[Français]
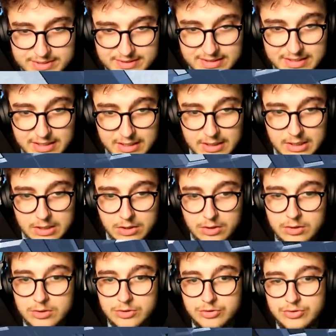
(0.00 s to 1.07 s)
ici.
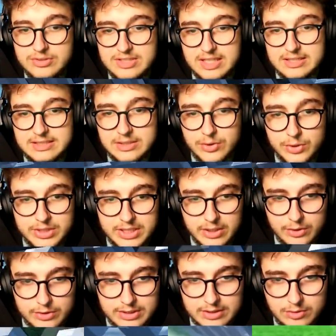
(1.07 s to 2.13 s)
juste, il y a Diego qui est
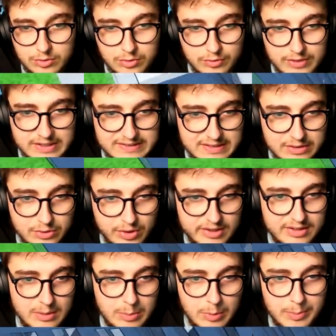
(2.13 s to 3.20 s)
rentré, donc on va le
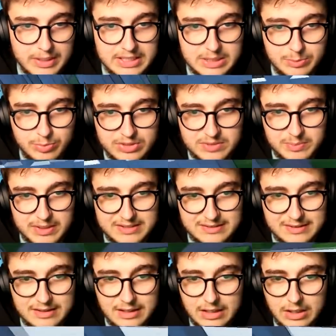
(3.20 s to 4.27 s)
sécuriser pour pas qu'il puisse
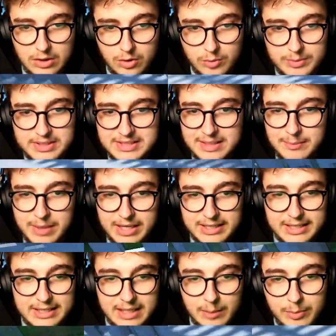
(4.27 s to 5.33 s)
passer. On met des
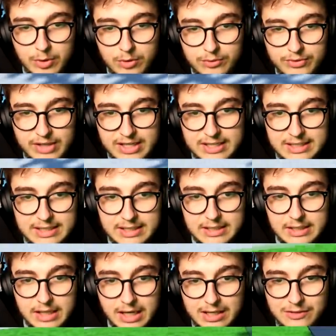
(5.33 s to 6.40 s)
barrières et après, on va aller
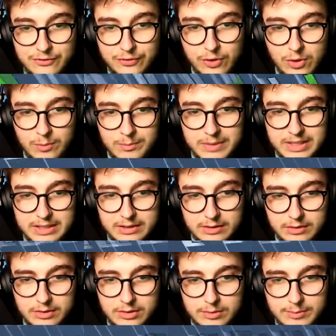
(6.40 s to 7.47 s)
informer
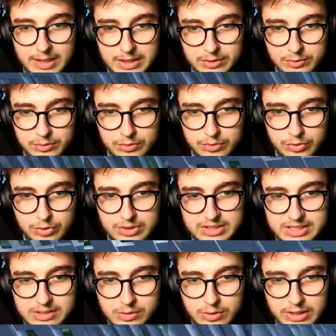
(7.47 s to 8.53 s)
Manon que
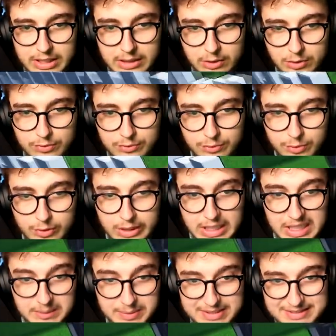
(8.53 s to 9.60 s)
Diego est revenu
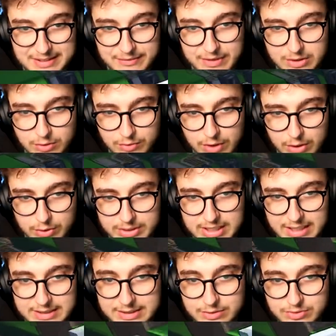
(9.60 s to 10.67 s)
parce qu'elle va devoir le
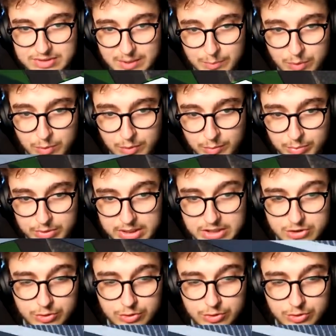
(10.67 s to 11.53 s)
garder tout simplement pour la